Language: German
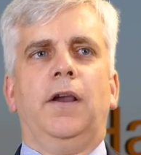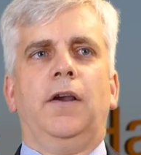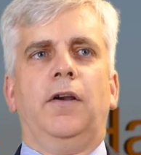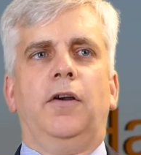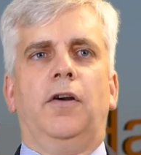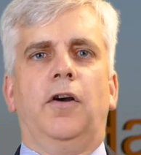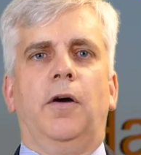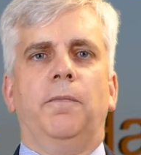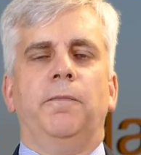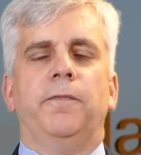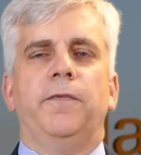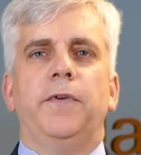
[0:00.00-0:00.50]

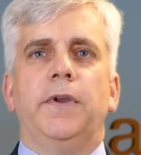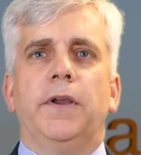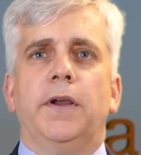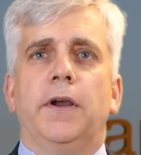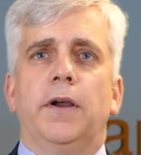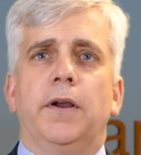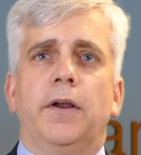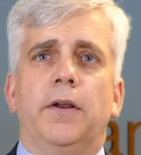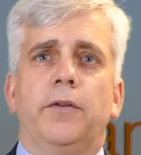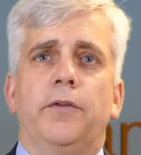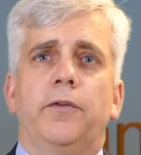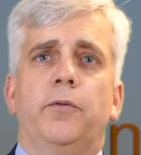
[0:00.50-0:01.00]
Kommen
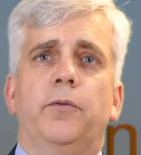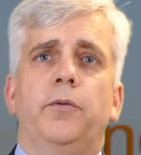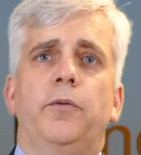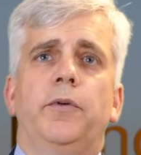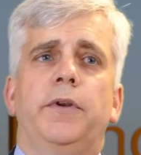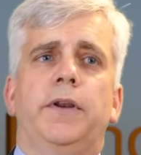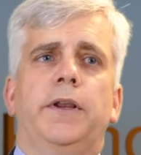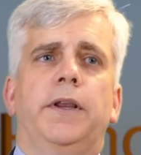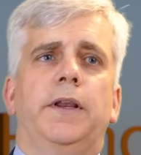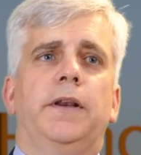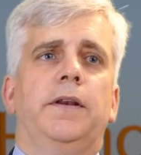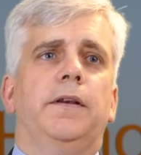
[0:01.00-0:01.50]
wir zu
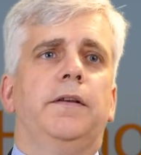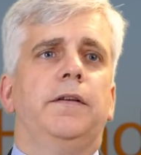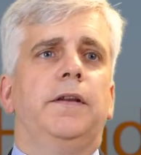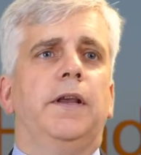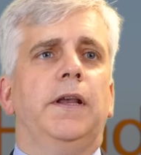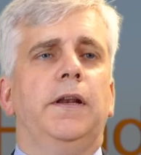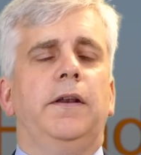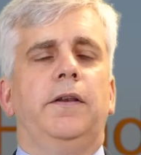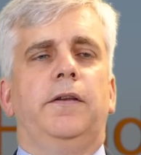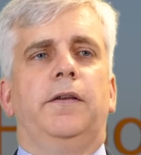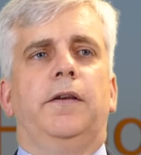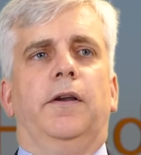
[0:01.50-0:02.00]
den
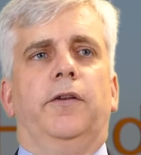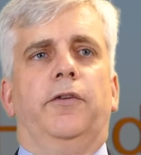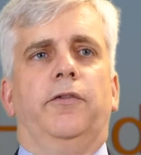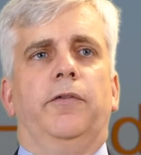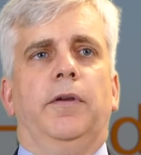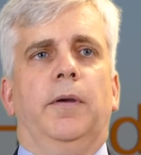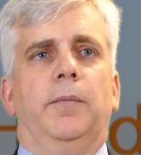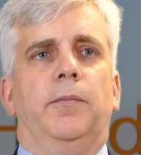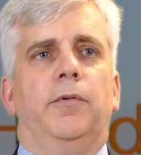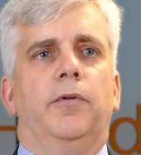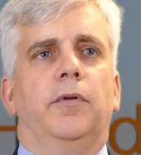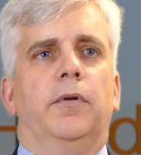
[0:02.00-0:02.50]

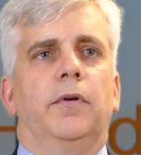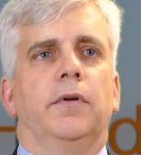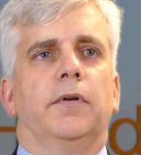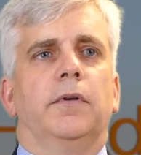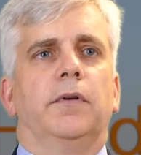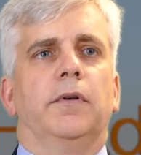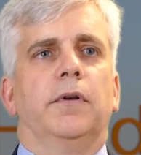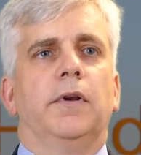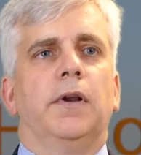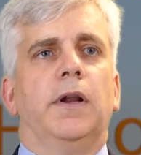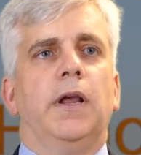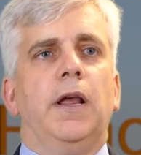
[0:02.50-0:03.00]

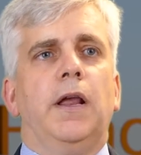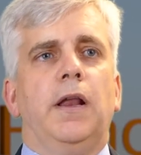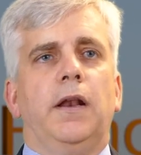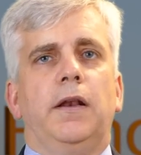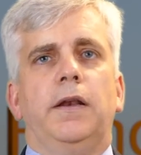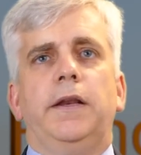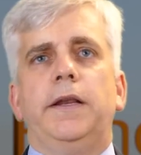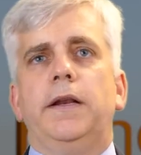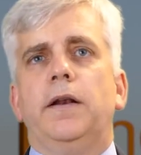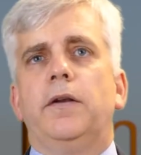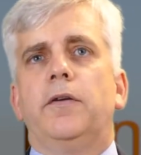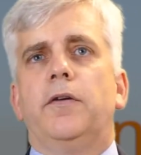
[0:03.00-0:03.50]
Tätigkeitsschwerpunkten.
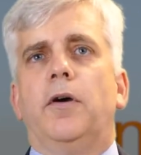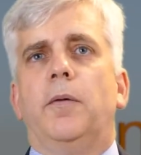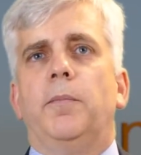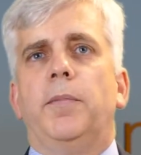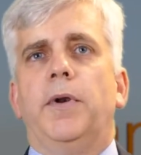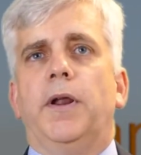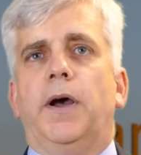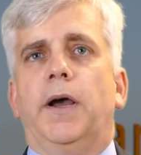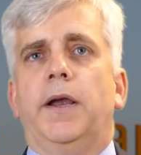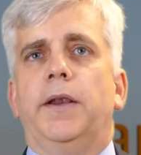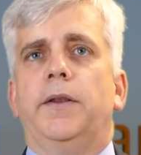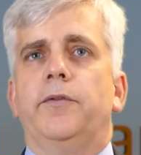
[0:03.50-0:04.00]
Legal
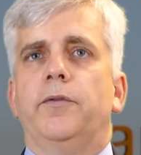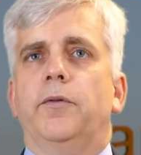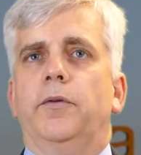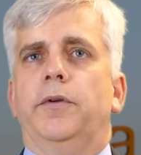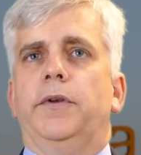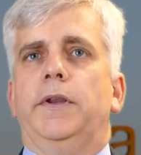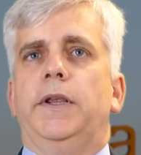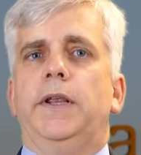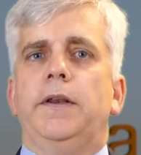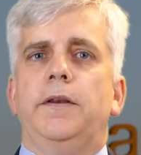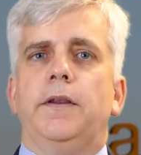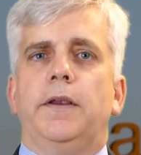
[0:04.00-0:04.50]
Compliance
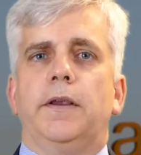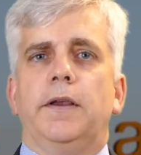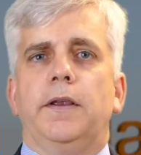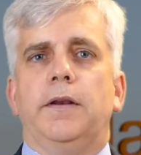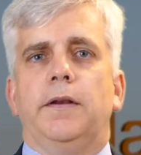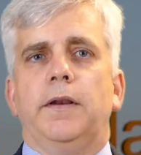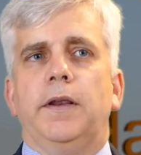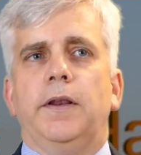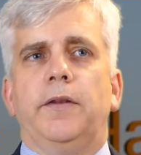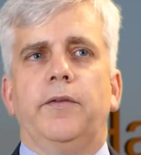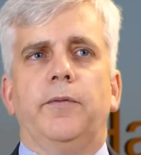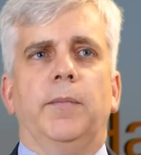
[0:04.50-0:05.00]
und
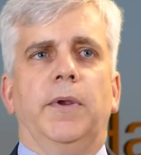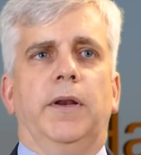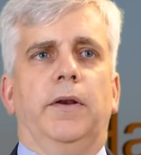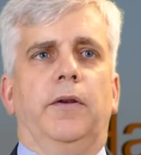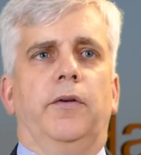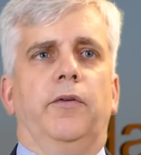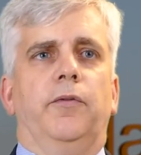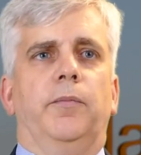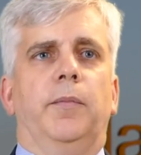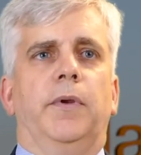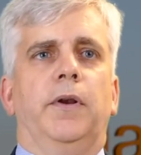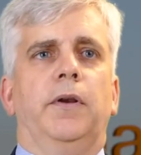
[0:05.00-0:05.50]

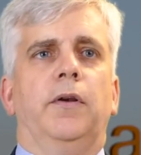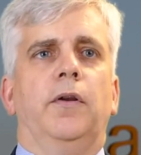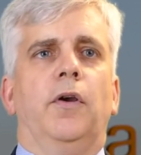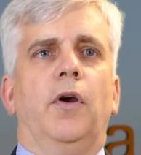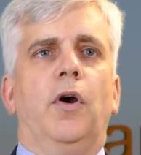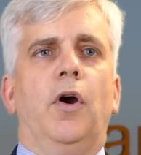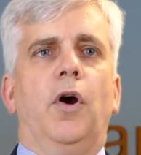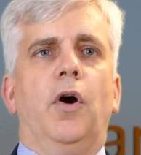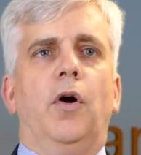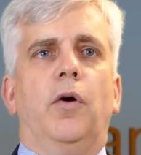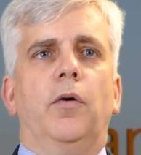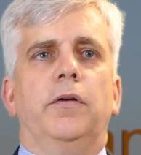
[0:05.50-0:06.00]
Integritätsmanagement
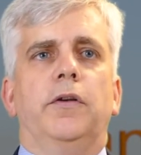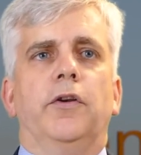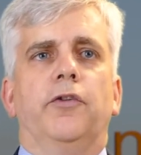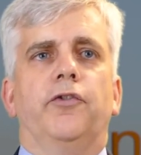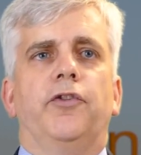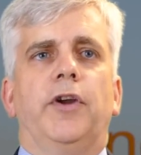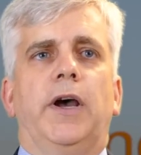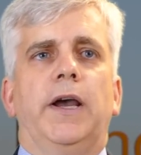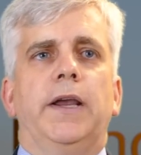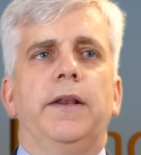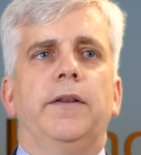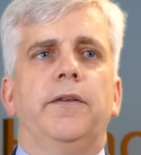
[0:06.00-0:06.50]

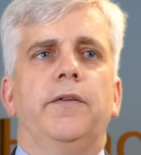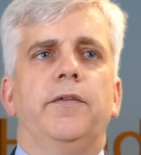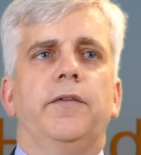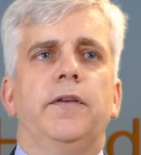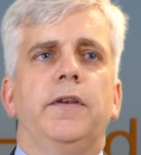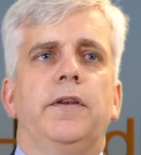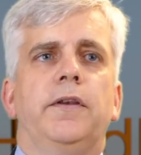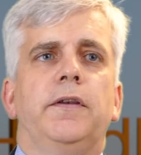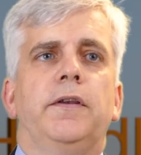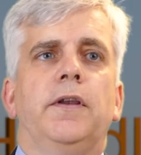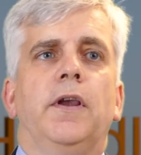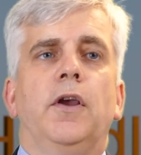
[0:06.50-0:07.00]
unterscheiden
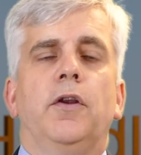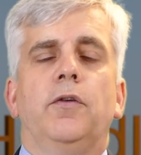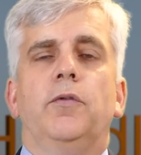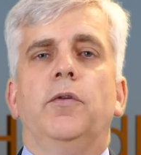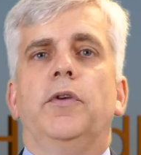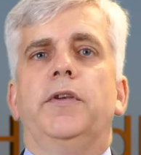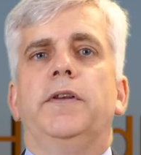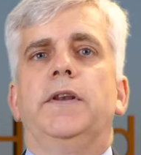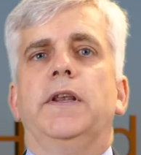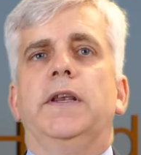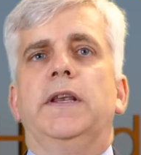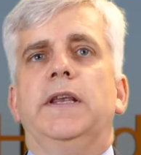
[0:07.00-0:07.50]
sich
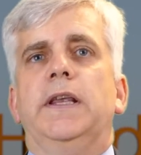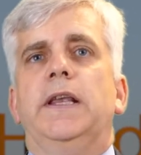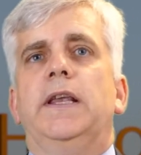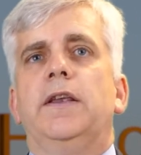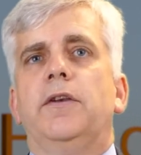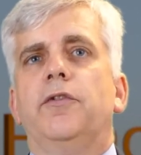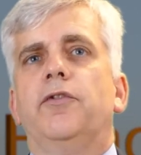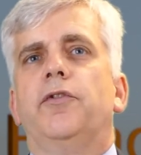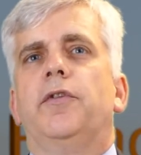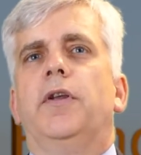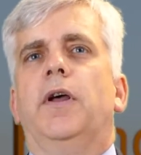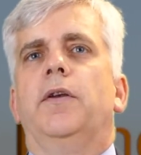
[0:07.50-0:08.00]
durch den
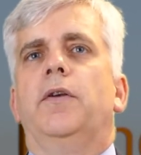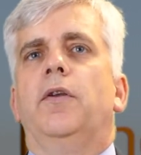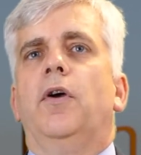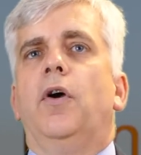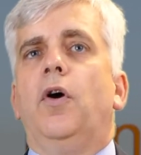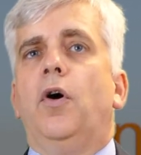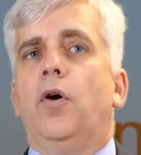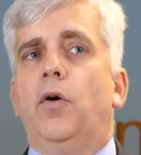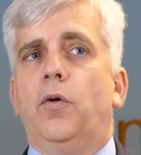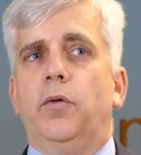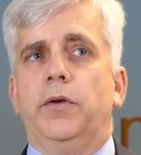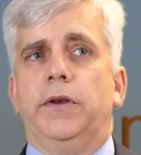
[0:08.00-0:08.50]
Gegenstand
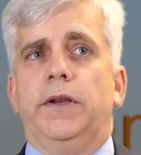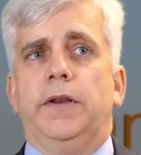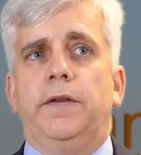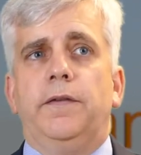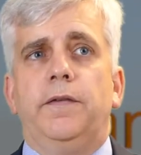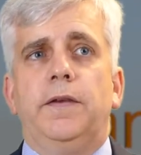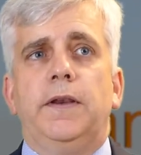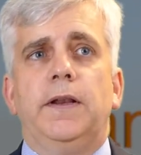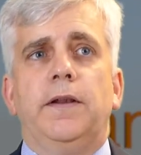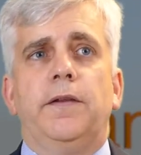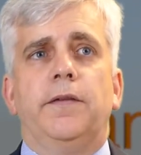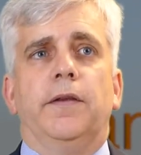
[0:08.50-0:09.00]
und die
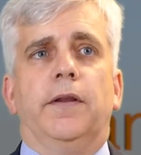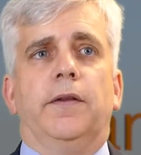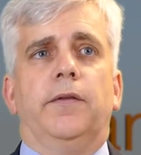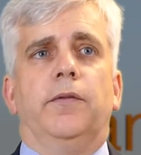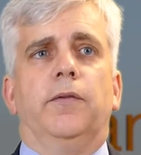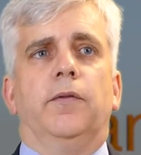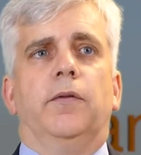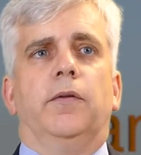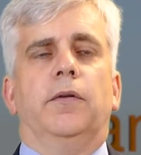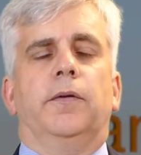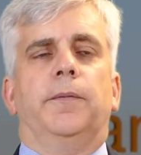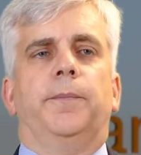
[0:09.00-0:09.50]

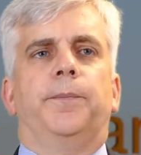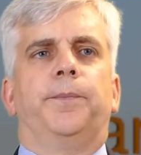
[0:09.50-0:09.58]
Zielsetzung.